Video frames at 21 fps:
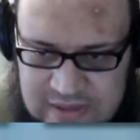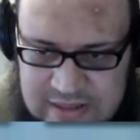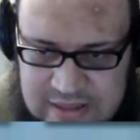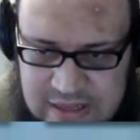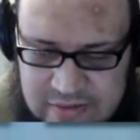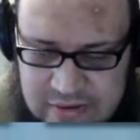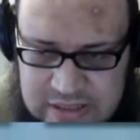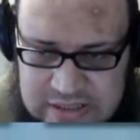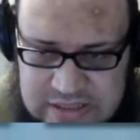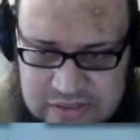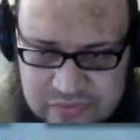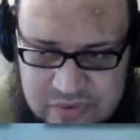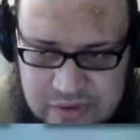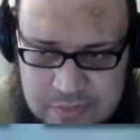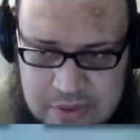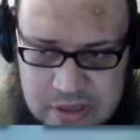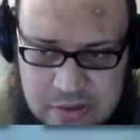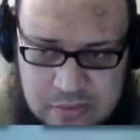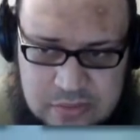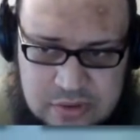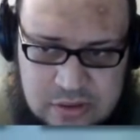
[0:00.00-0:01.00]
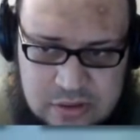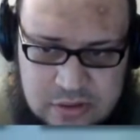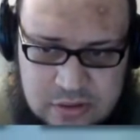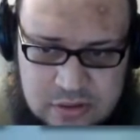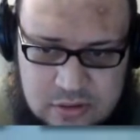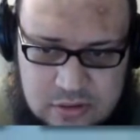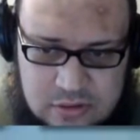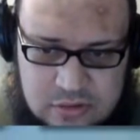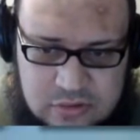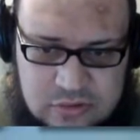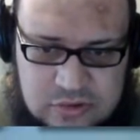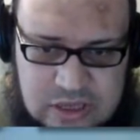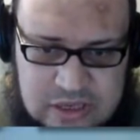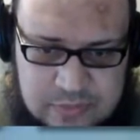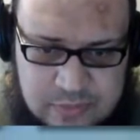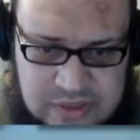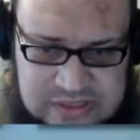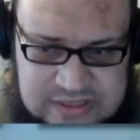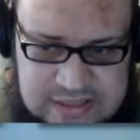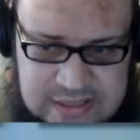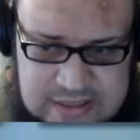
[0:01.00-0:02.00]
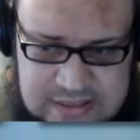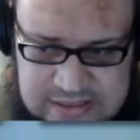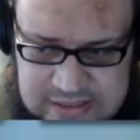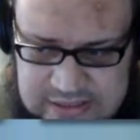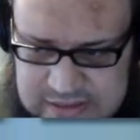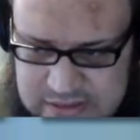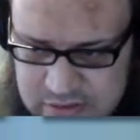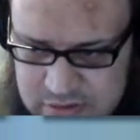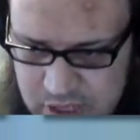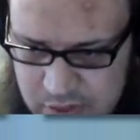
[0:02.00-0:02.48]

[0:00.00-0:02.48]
Давайте выберем, э, ну, наверное, последний заезд,